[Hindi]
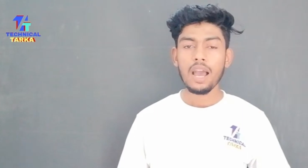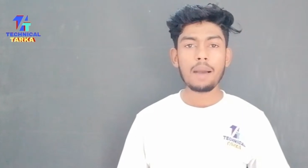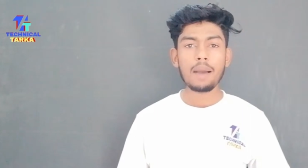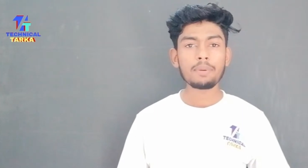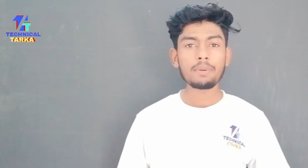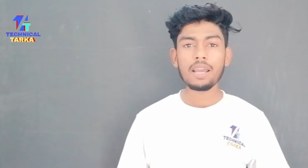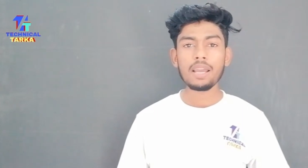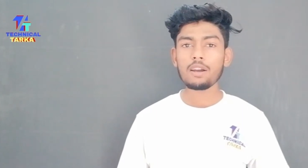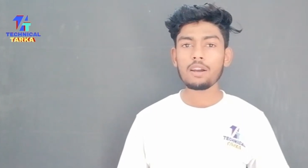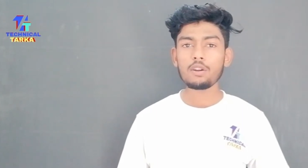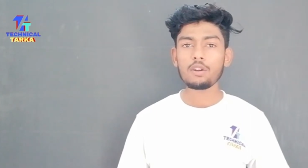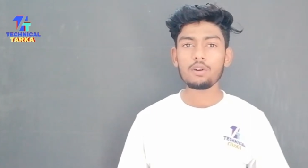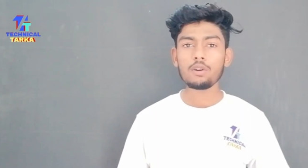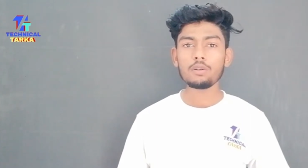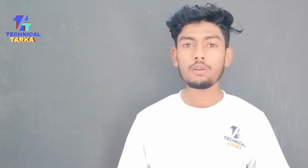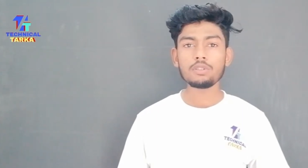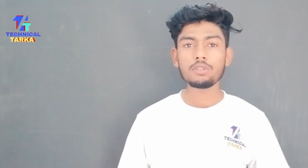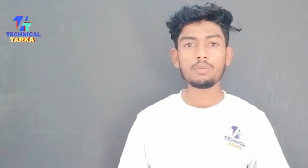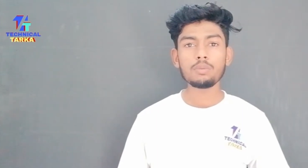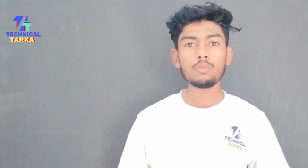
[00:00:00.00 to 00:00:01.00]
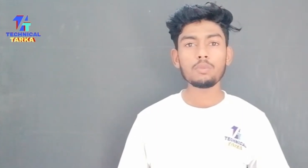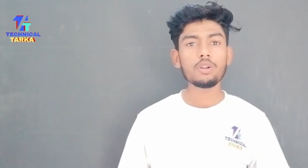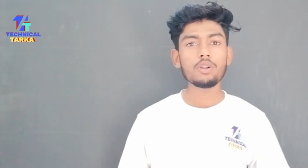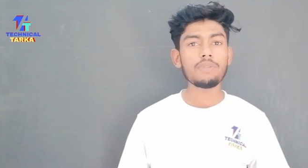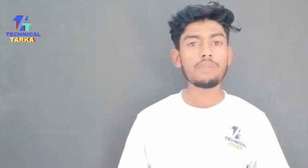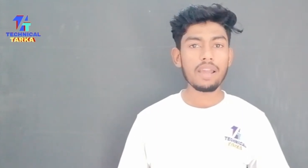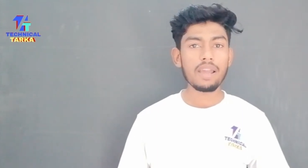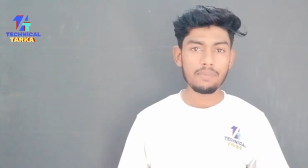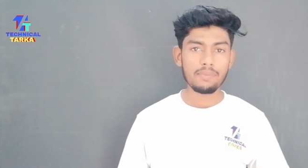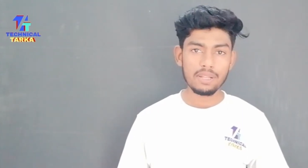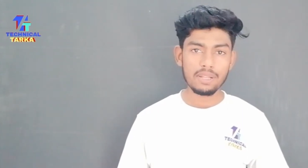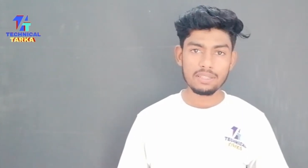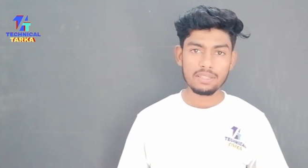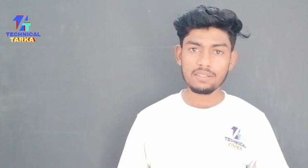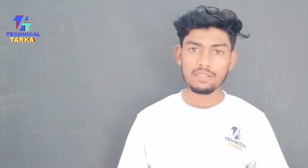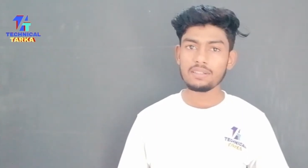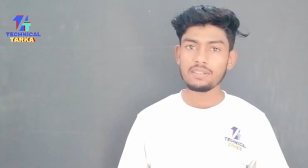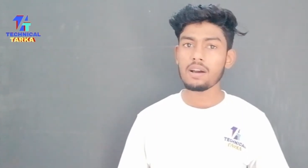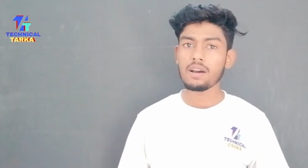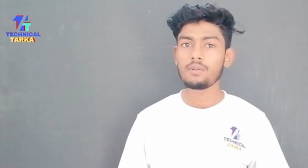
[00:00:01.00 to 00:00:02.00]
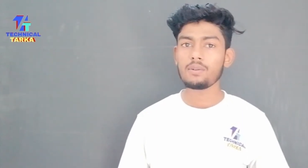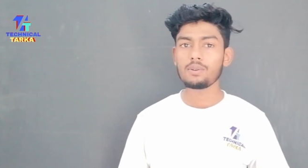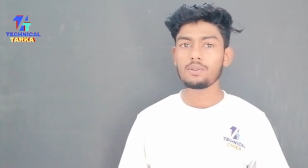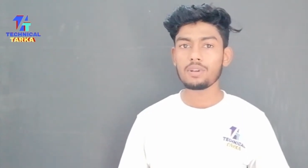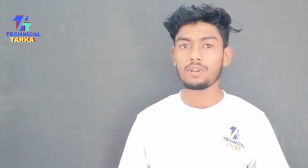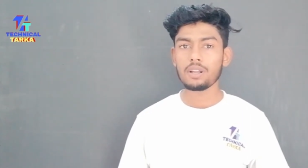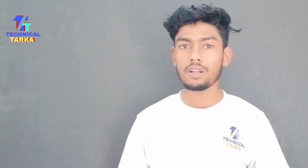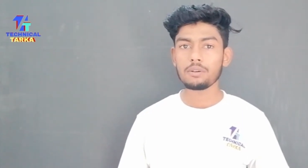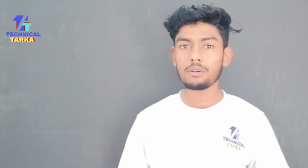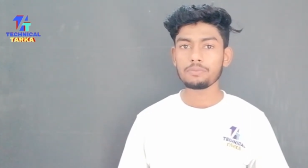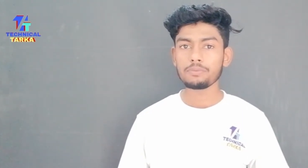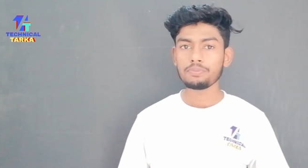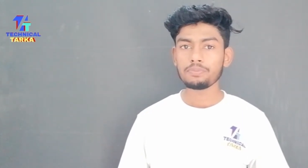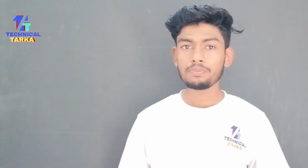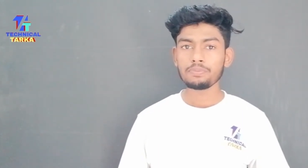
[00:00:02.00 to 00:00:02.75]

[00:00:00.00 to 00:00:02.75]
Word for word: आप क्या करोगे उसे मोडिफाई एप्लीकेशन डाउनलोड करोगे